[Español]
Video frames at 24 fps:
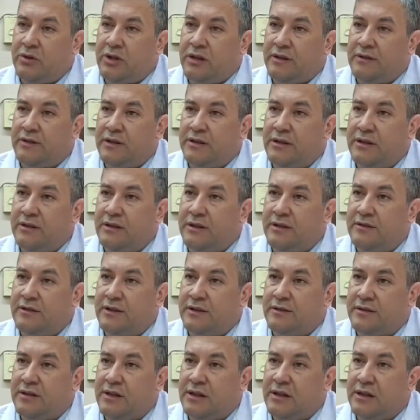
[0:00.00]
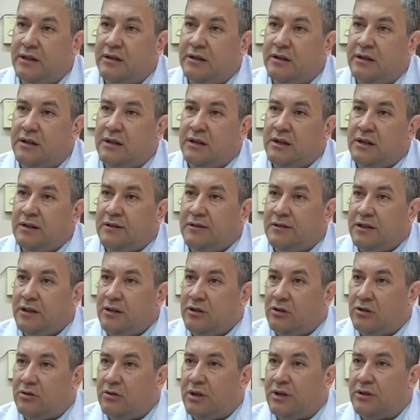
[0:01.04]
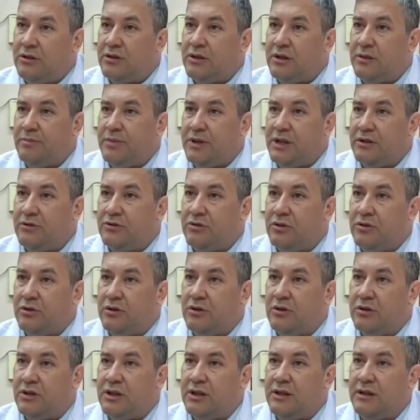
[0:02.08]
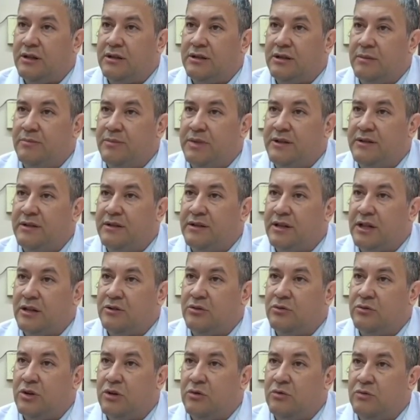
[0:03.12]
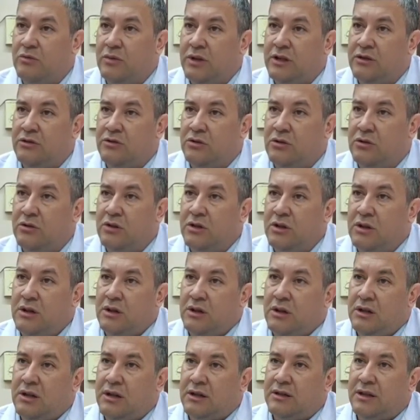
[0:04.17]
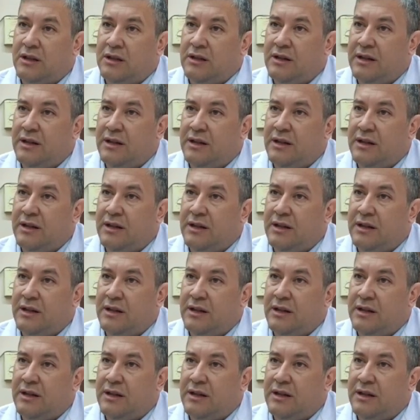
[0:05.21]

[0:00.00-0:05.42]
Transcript: que esa tendencia siga. Sí, los cuadros respiratorios, lo que están presentando un aumento, que están